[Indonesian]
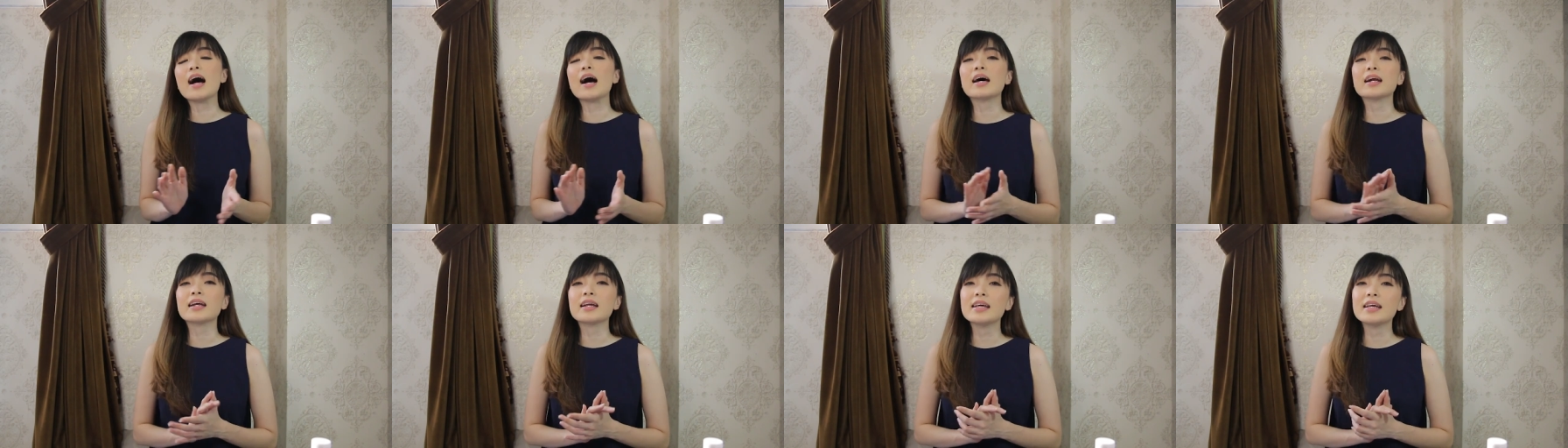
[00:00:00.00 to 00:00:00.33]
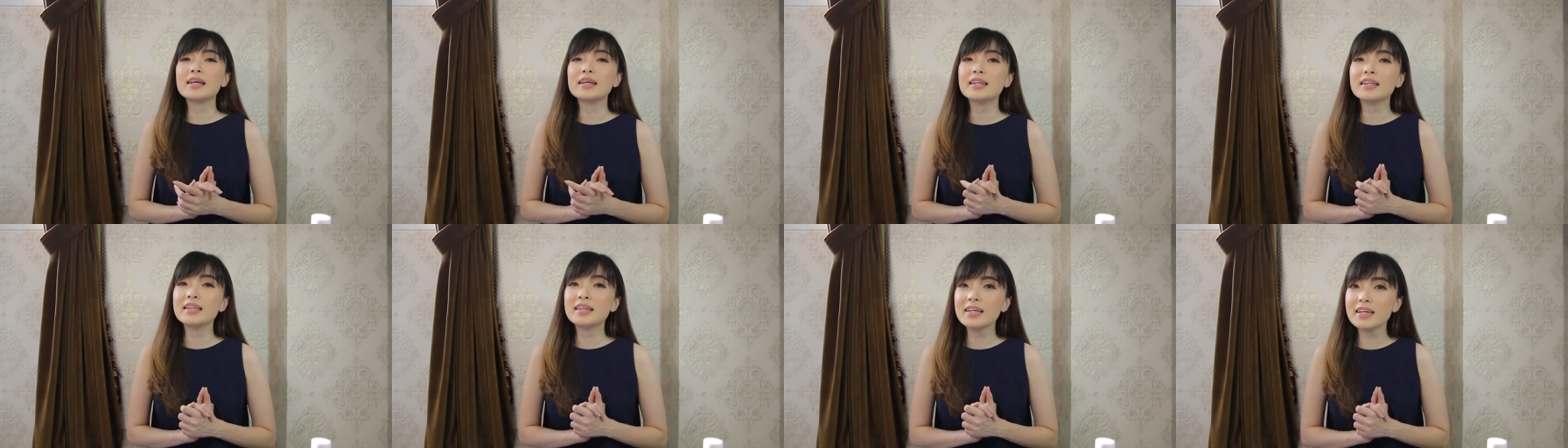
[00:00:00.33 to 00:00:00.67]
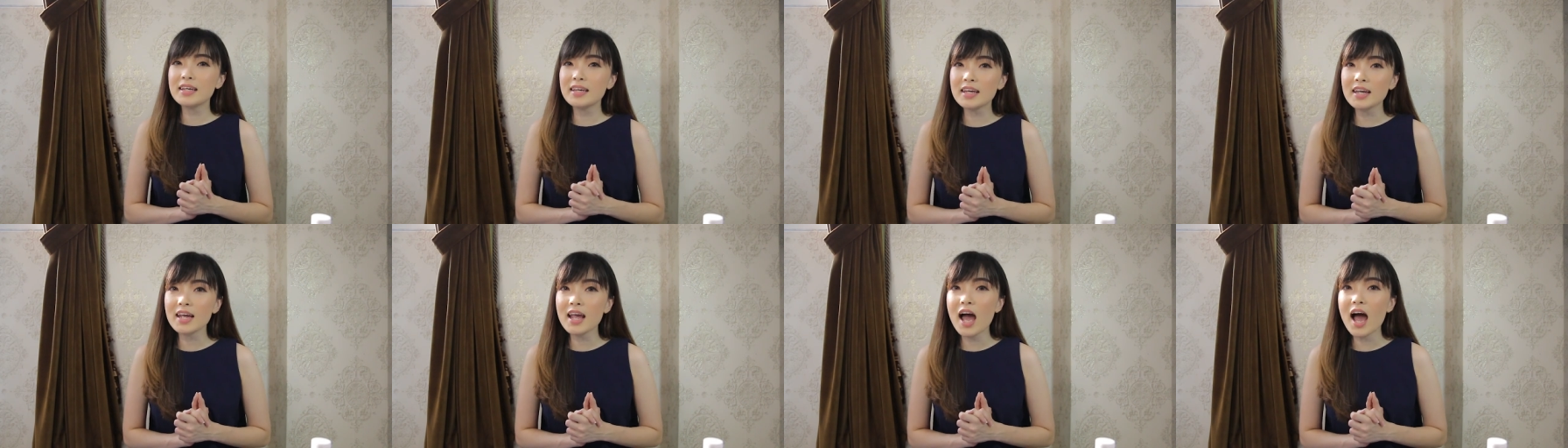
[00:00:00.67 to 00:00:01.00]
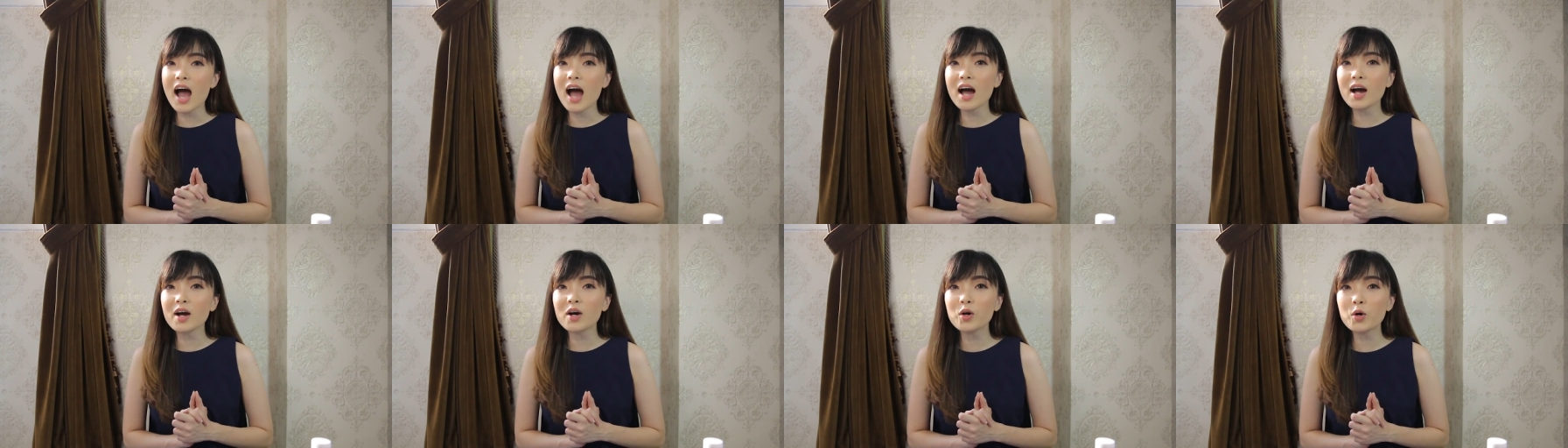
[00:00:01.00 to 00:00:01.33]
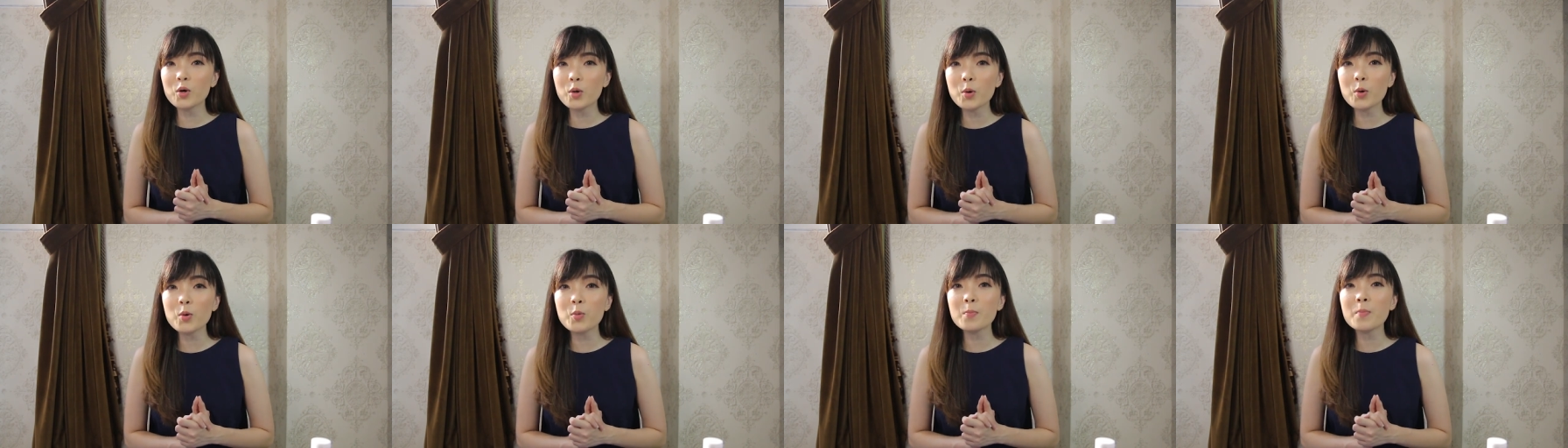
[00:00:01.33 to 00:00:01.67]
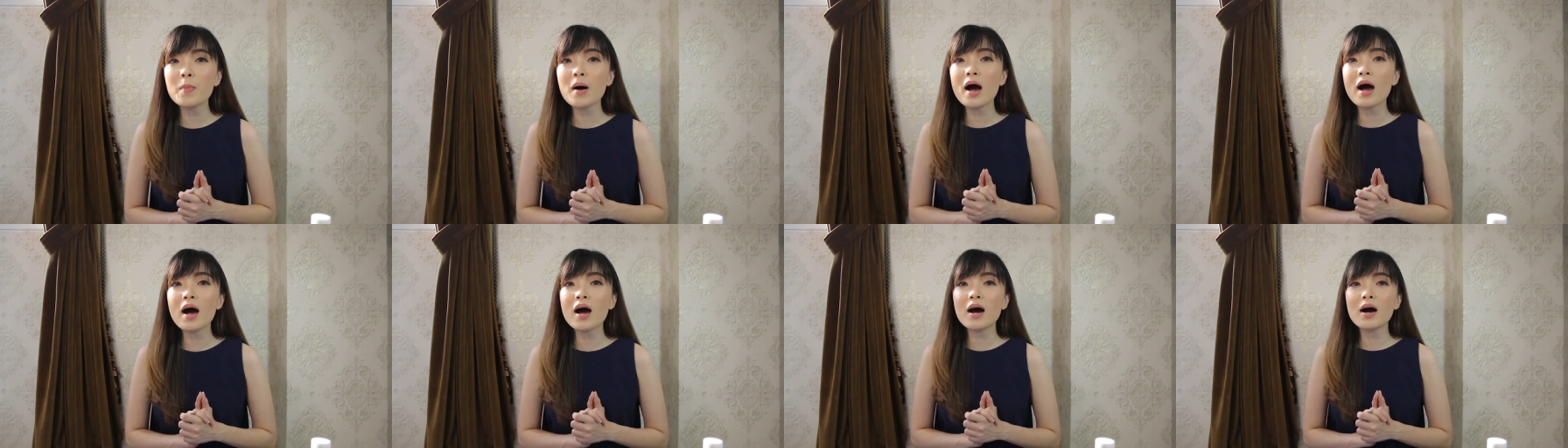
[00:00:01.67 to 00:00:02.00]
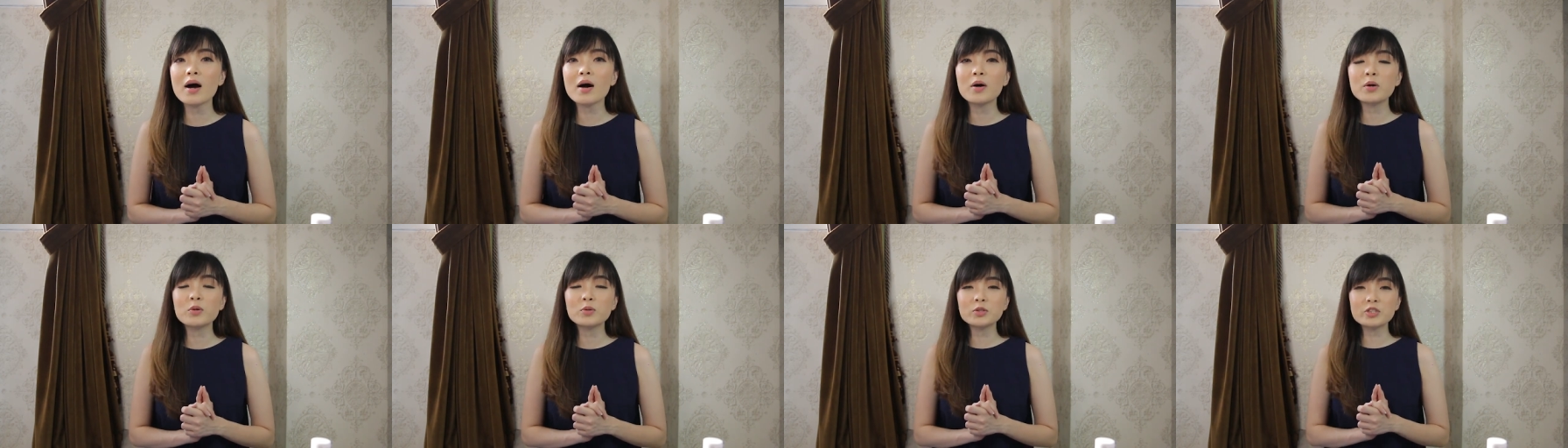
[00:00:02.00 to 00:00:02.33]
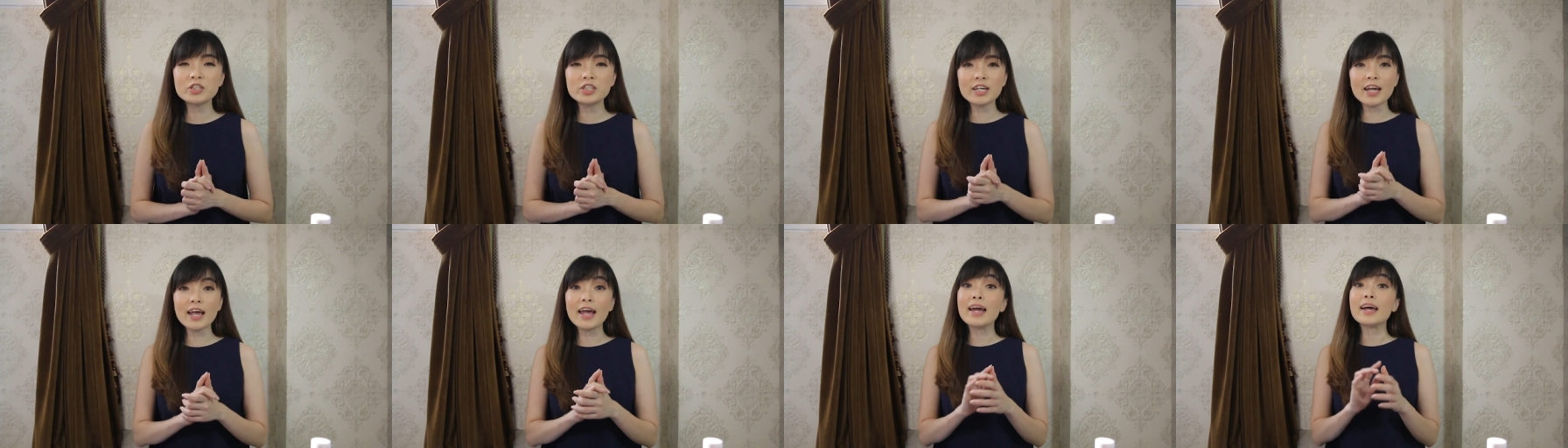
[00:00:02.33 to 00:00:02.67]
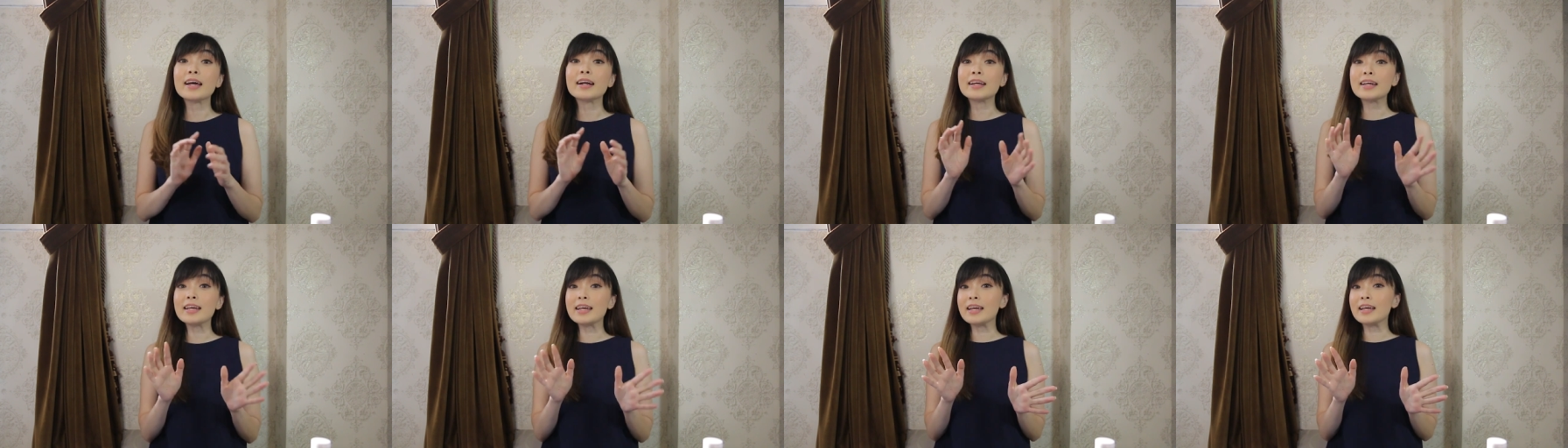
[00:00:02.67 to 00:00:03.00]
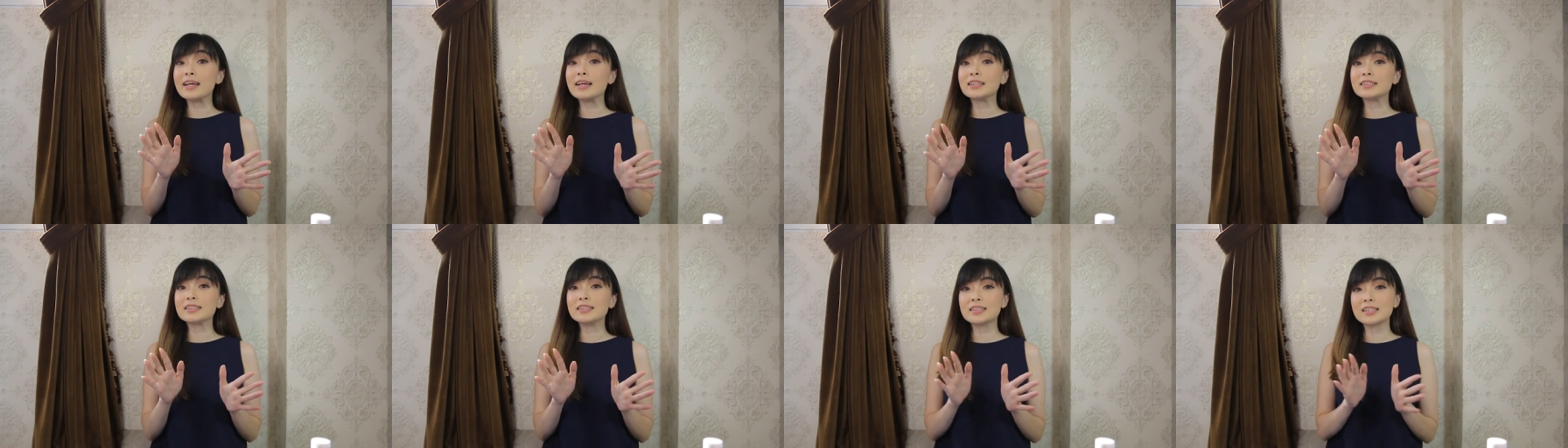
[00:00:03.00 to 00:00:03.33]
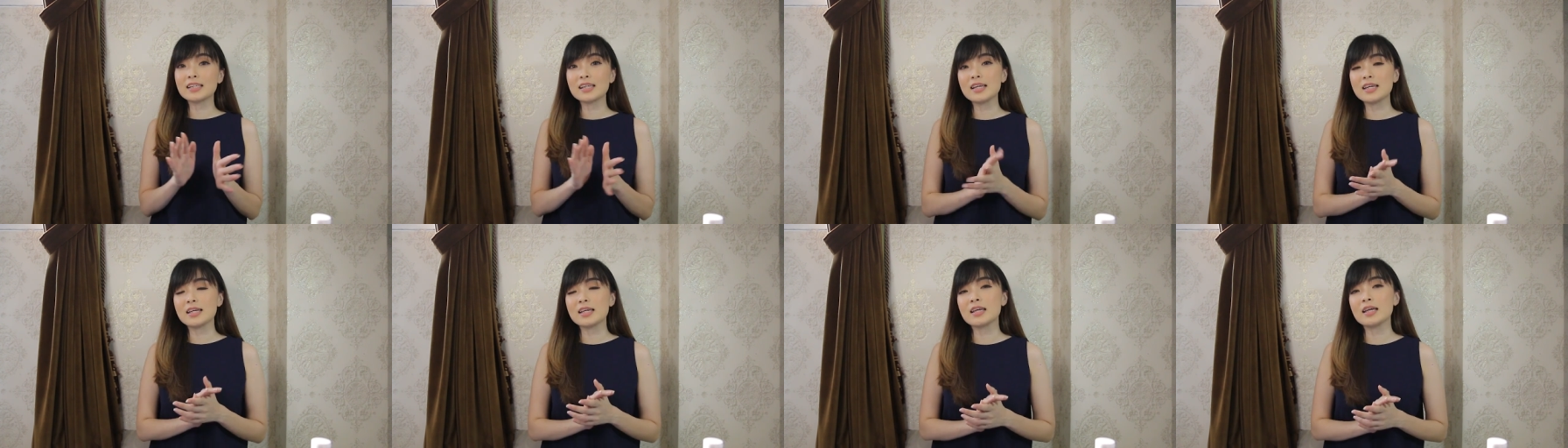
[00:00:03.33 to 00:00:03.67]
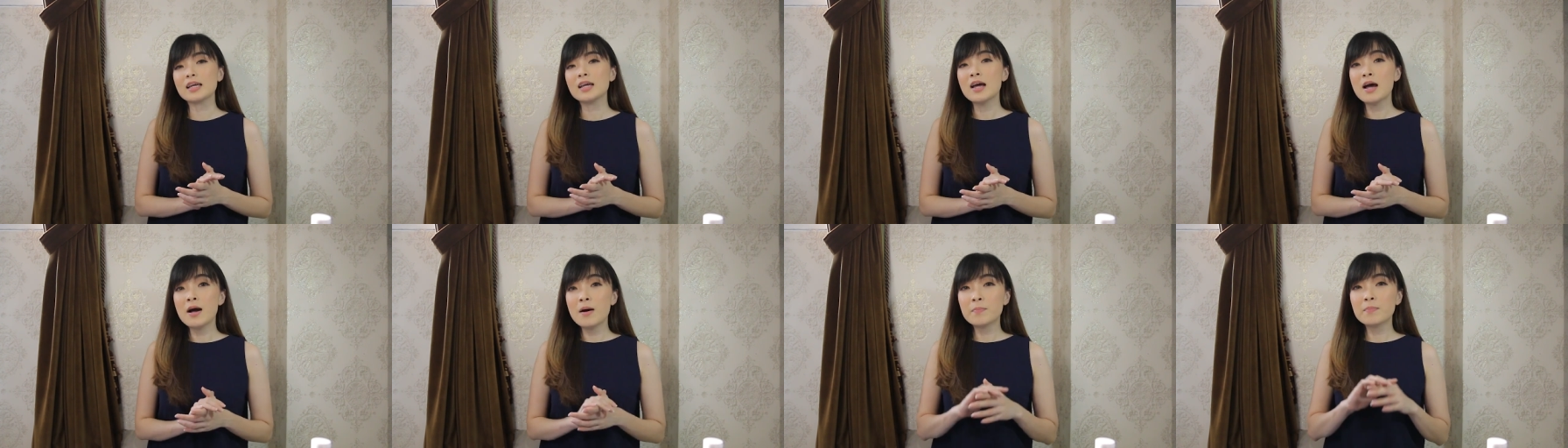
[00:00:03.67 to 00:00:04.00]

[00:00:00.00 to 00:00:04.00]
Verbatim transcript: Hari ini aku mau sharing sih